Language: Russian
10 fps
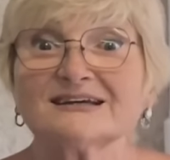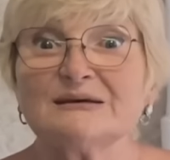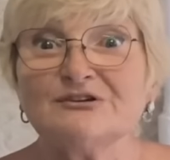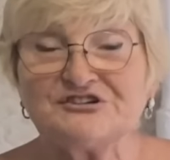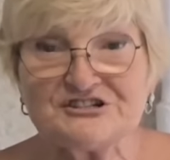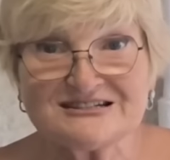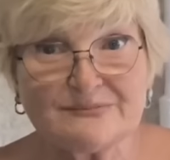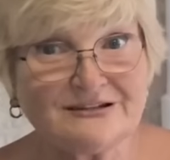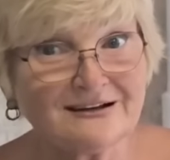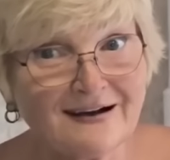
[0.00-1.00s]
какими
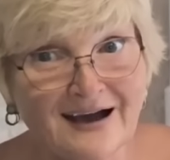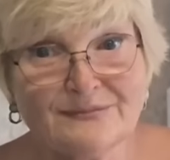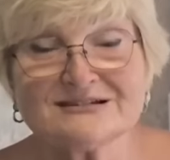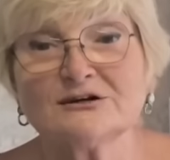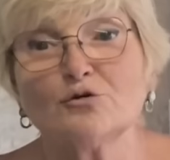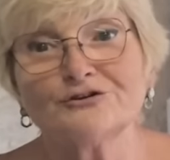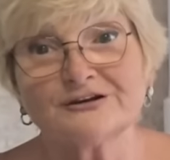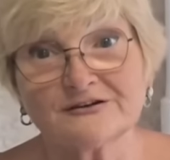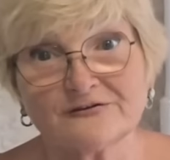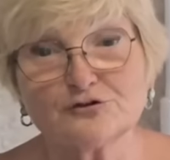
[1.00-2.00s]
чистыми ногами
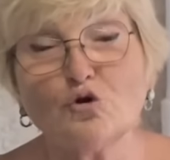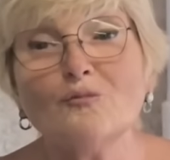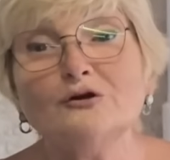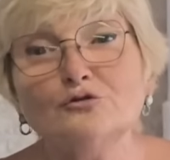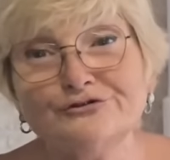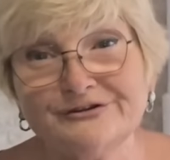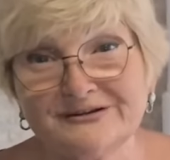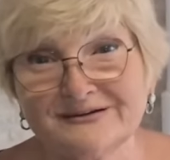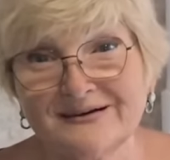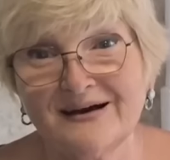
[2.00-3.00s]
заходят в дом
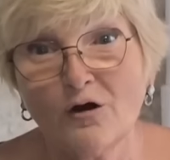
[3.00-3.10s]
люди –